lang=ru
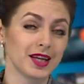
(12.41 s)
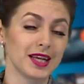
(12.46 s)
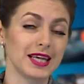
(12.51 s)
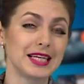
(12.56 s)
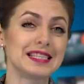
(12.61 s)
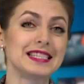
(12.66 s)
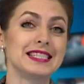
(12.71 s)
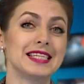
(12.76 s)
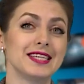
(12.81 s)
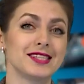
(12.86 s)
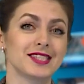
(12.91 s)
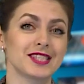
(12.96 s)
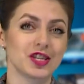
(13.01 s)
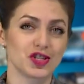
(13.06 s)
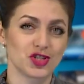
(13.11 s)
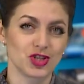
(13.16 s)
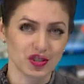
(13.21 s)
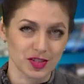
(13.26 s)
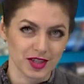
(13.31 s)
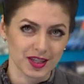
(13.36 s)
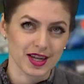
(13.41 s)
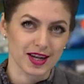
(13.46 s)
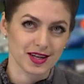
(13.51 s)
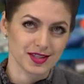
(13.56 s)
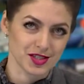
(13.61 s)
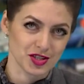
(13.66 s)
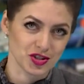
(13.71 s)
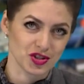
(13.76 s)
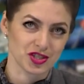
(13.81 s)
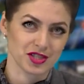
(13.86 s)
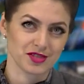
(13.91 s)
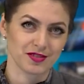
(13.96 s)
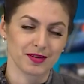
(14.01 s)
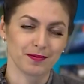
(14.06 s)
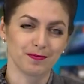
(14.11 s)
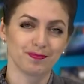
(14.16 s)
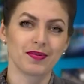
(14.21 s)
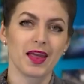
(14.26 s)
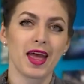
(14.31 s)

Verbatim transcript: и День защитника Отечества.